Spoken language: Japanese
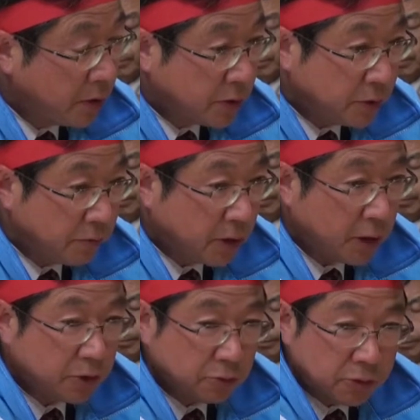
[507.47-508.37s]
にですね
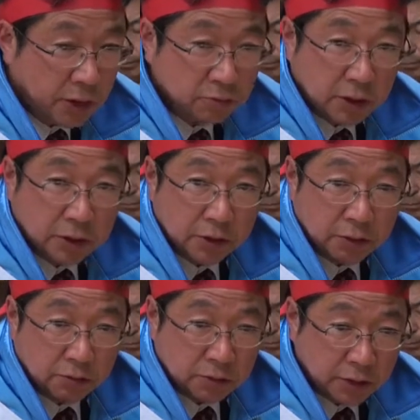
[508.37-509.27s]
若い人いなくなってき
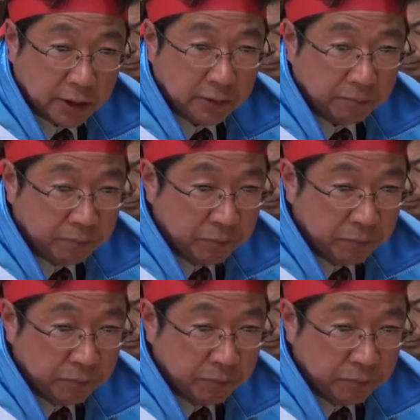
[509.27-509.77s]
てるんですね